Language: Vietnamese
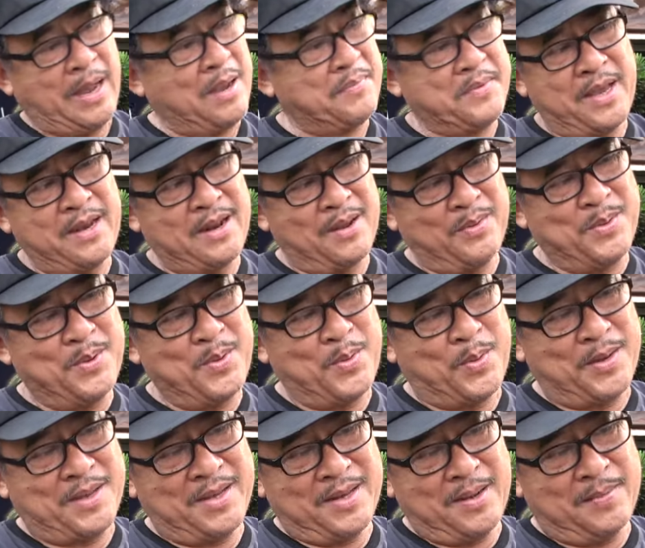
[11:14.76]
bảo chết ông nó
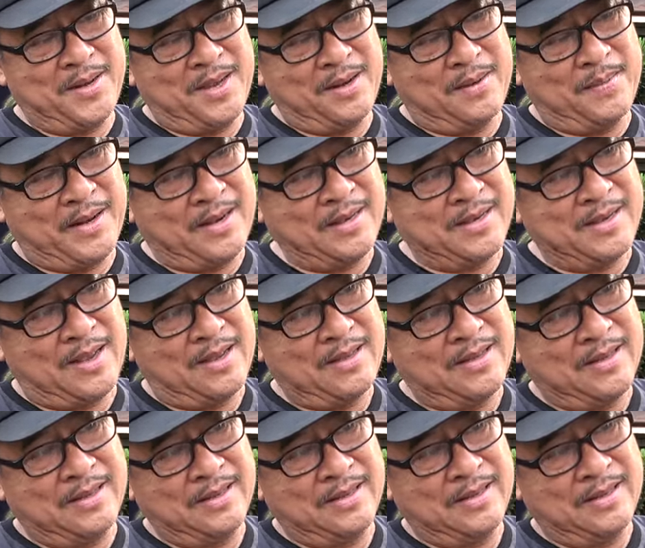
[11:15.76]
rồi chứ không chết các bạn đừng sợ
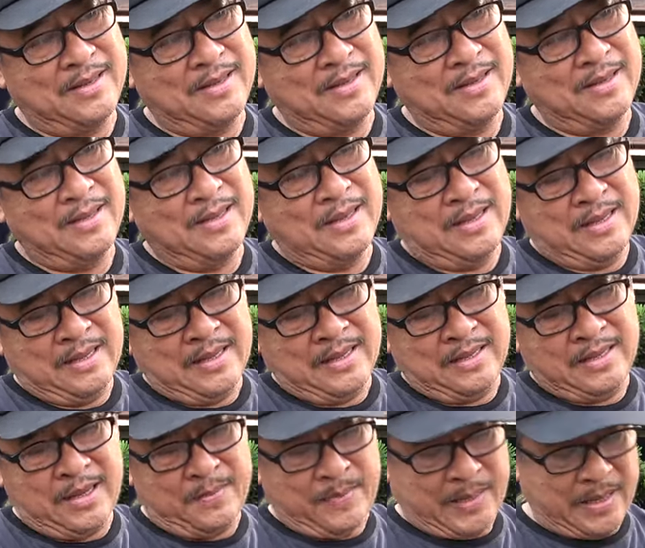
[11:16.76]

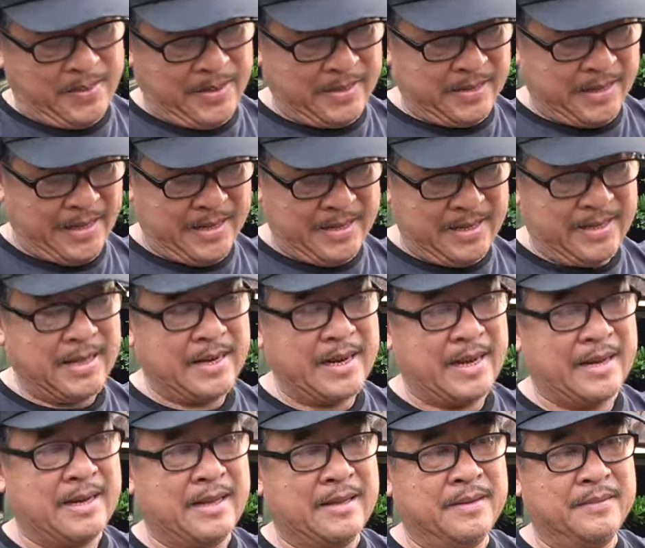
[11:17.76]
khi mà các bạn tỉa như thế
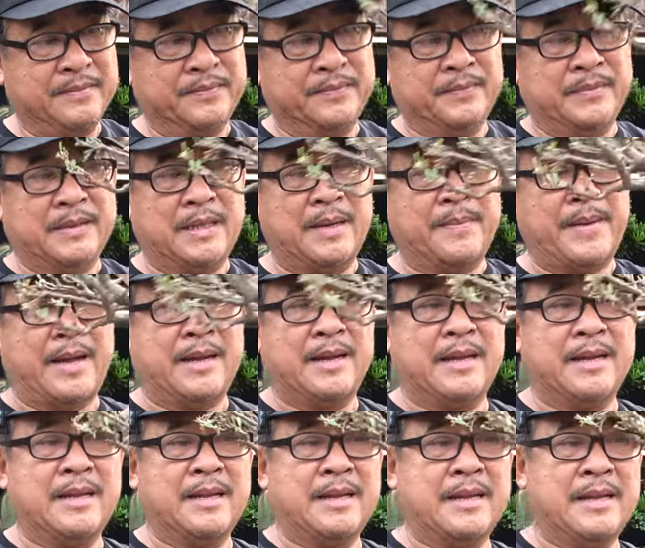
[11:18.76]
này nè ừ, các bạn
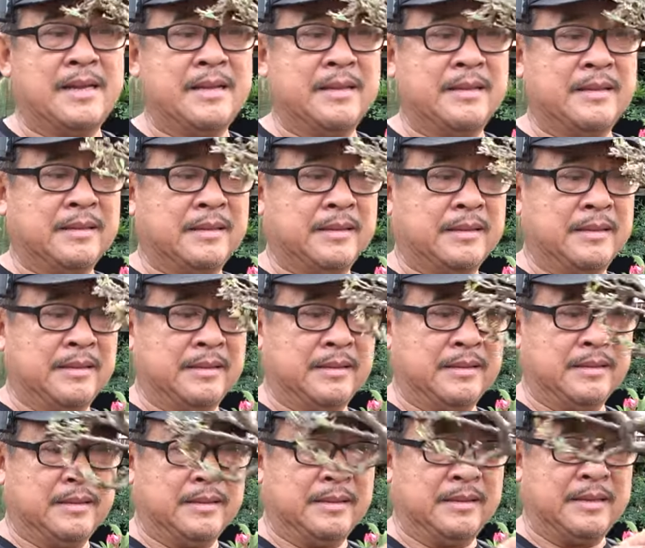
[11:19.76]

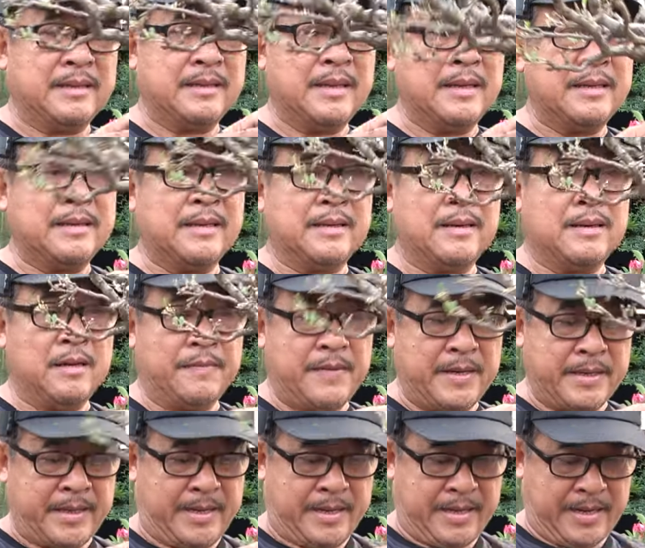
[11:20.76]
uh, kích thích cho nó nó
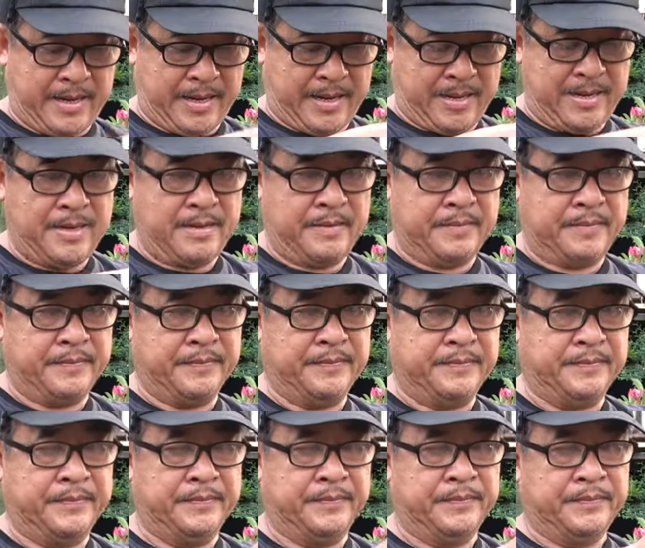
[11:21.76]
phát triển cái rễ
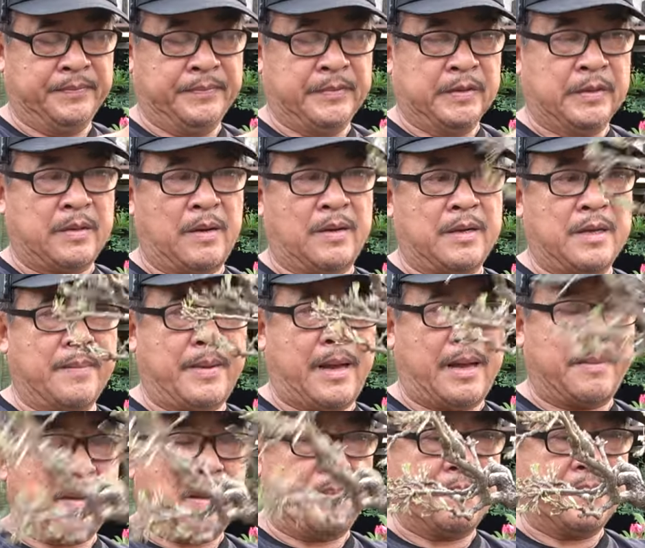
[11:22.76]
còn các
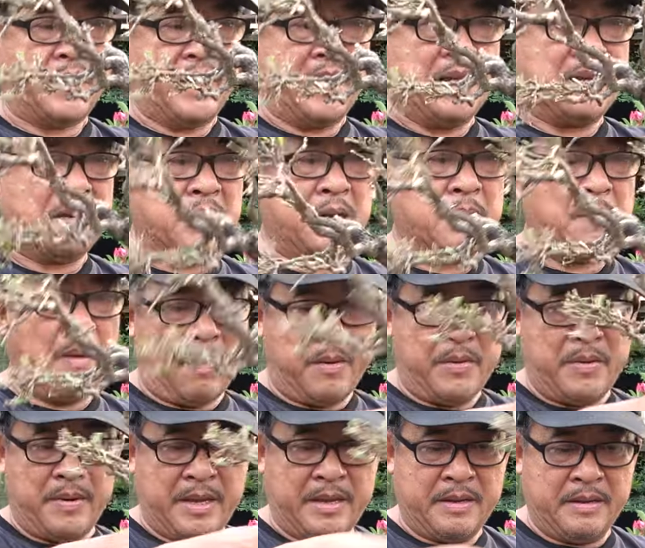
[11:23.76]
bạn mà không tỉa cho nó bó
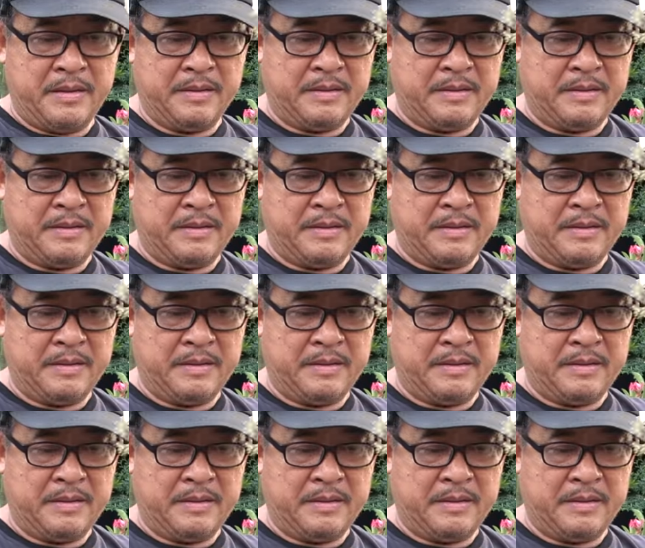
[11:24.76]
vô đây